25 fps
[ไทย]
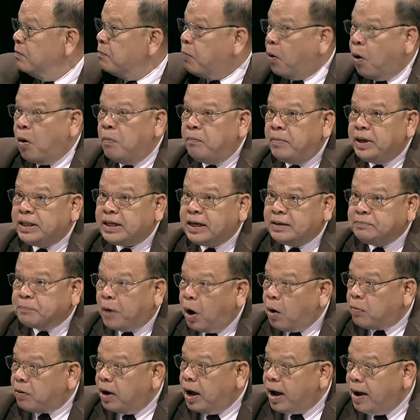ผมไม่ใช่บ
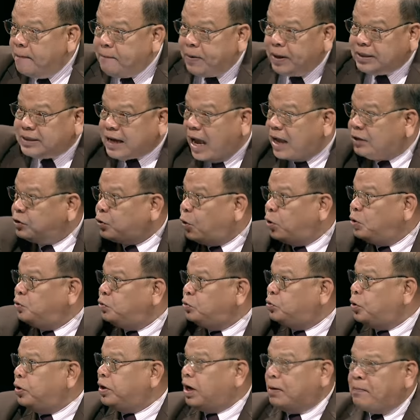อกว่าเฮ้ยประชาชน
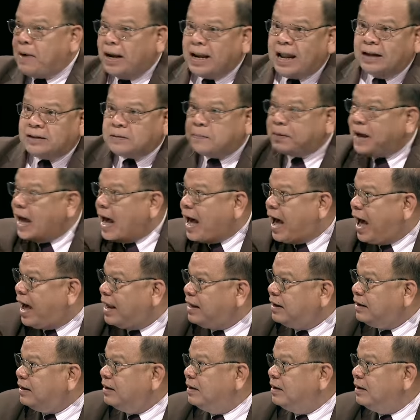ช่วยกันมารัฐประหาร